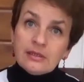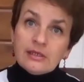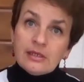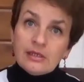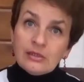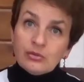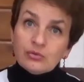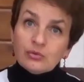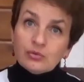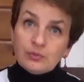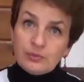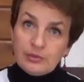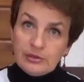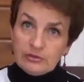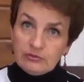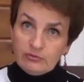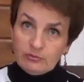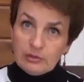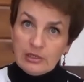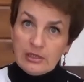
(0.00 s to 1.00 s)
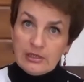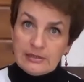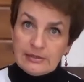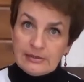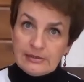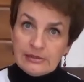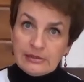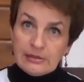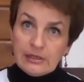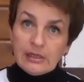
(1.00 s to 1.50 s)
я ее купила в
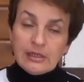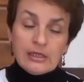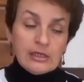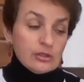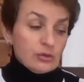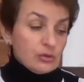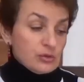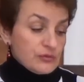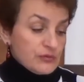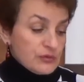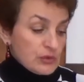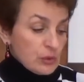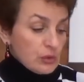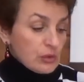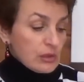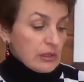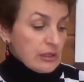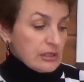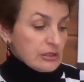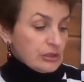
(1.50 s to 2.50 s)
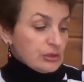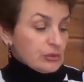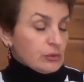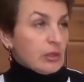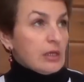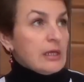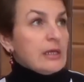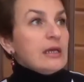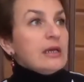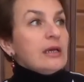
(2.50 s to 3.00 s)
магазине. То есть все
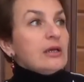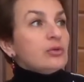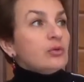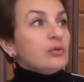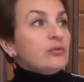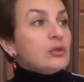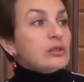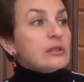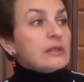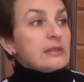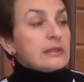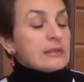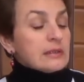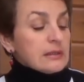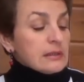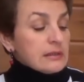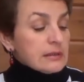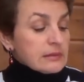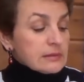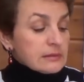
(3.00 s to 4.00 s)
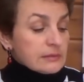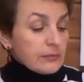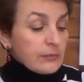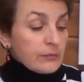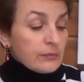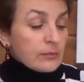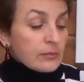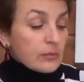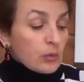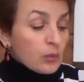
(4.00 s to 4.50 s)
хорошо. Ну вот э,
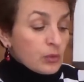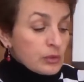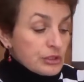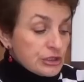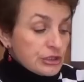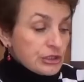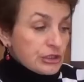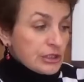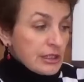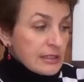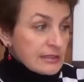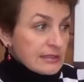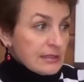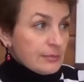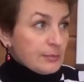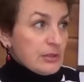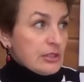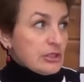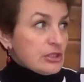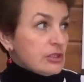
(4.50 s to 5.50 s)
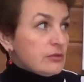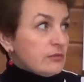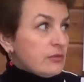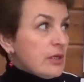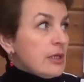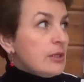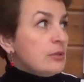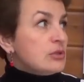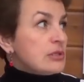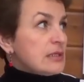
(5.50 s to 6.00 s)
очень часто
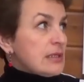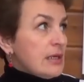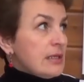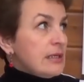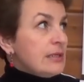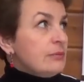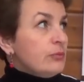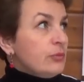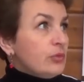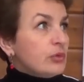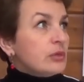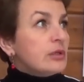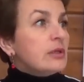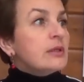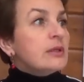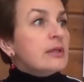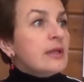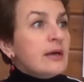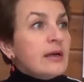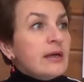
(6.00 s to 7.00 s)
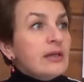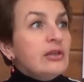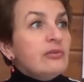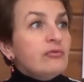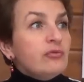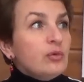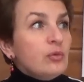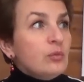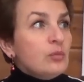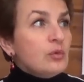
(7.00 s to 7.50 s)
переживают за лимон. Да,
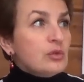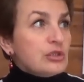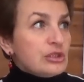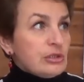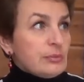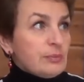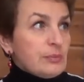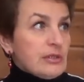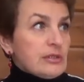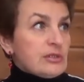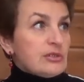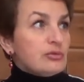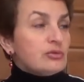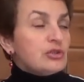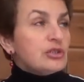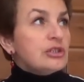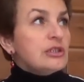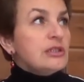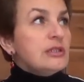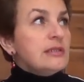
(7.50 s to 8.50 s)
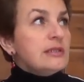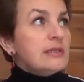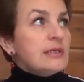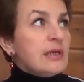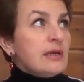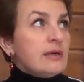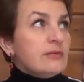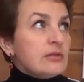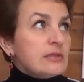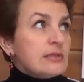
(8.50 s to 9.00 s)
его можно пересушить.
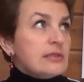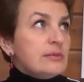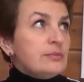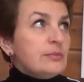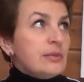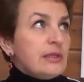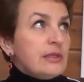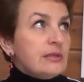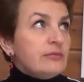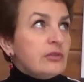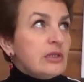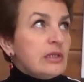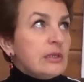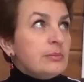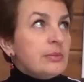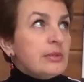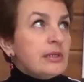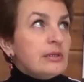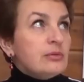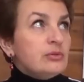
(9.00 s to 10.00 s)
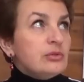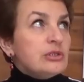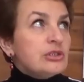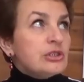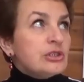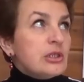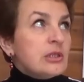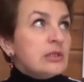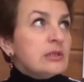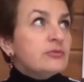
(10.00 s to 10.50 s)
Я в октябре, в ноябре
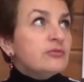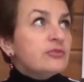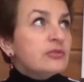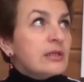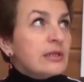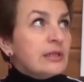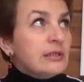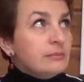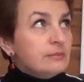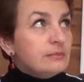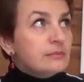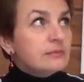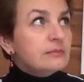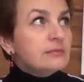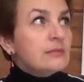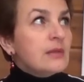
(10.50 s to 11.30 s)
уезжала в Крым